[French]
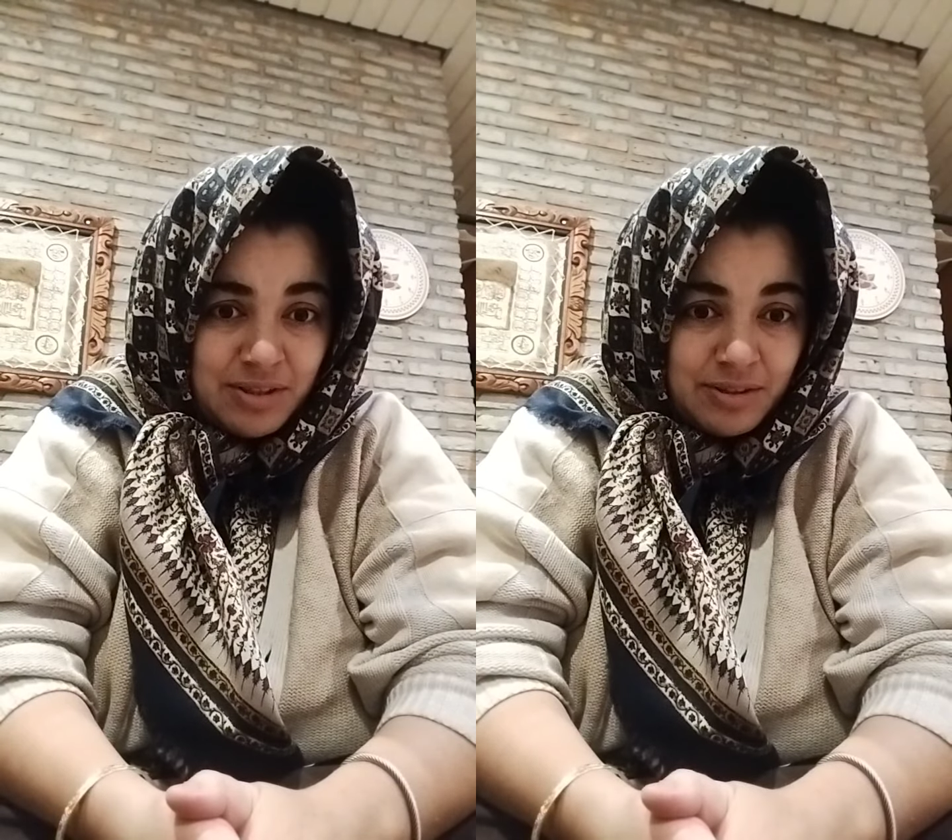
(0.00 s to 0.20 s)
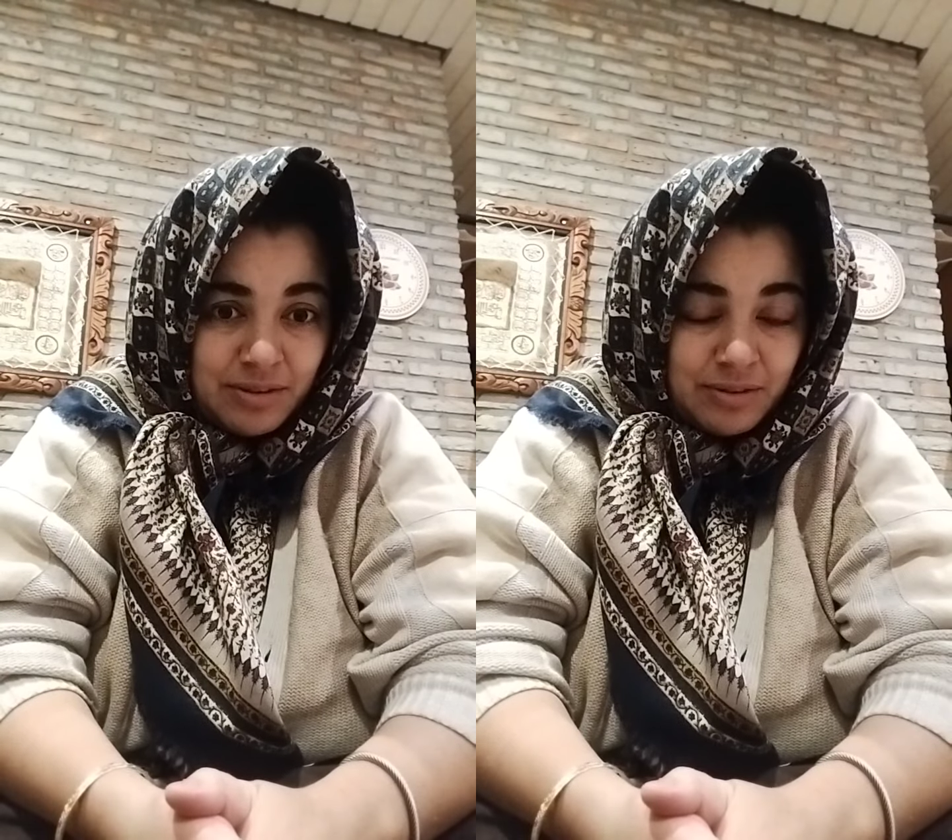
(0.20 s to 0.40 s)

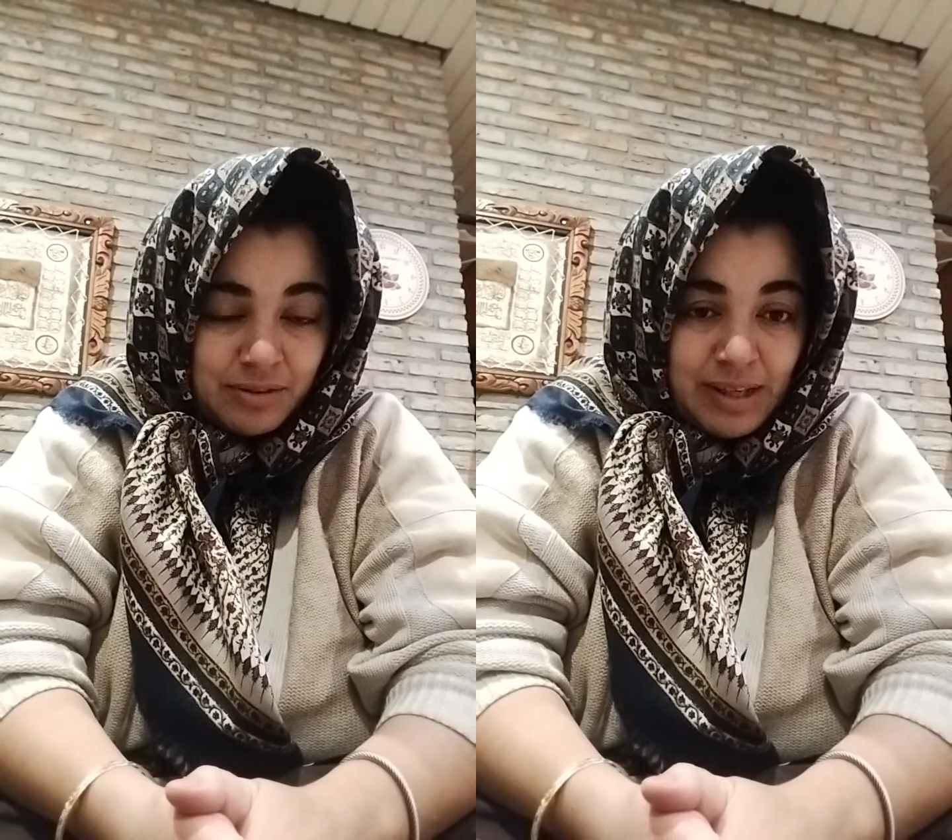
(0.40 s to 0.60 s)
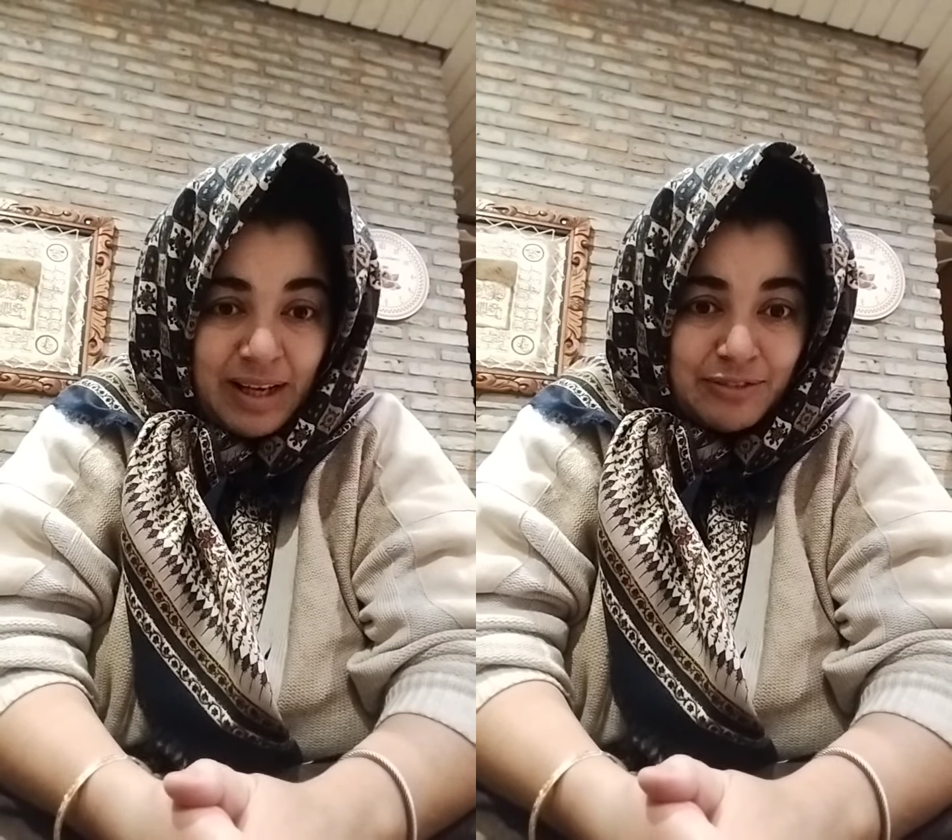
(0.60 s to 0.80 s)

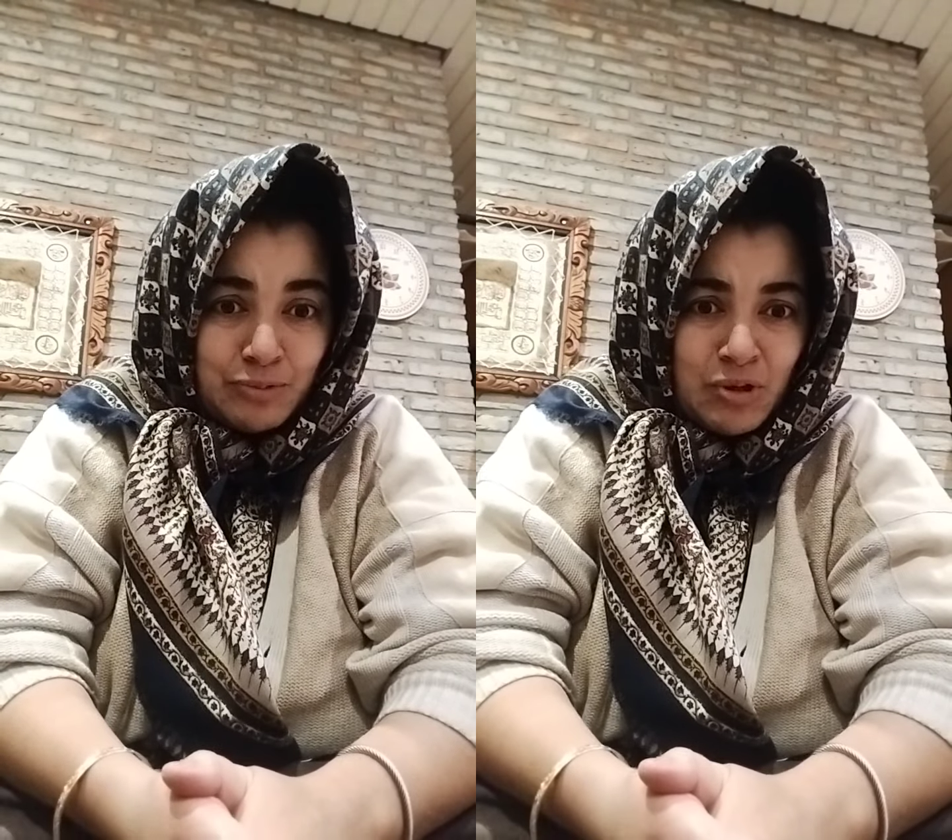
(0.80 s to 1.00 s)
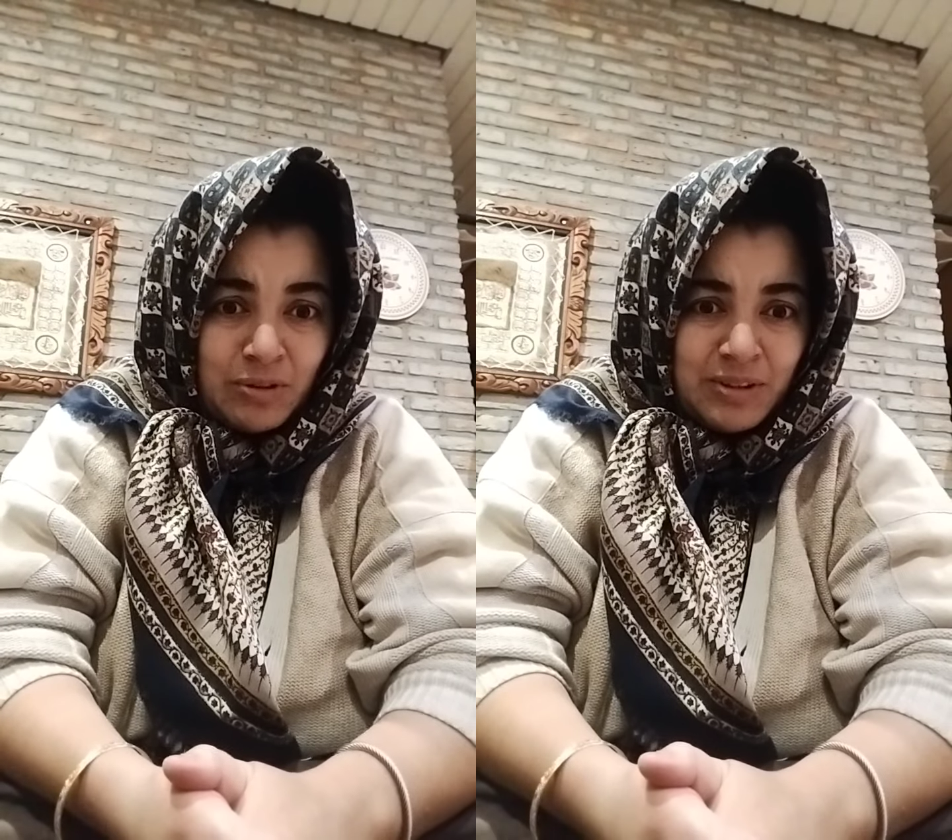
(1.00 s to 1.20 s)
euh,
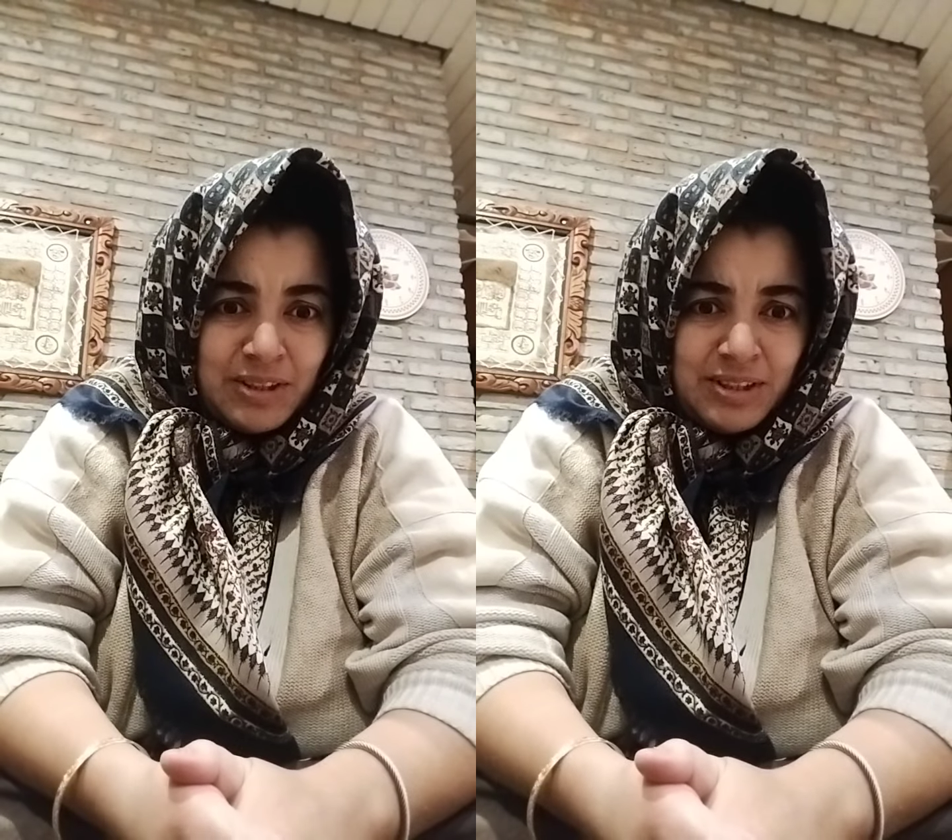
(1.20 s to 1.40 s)
gravement,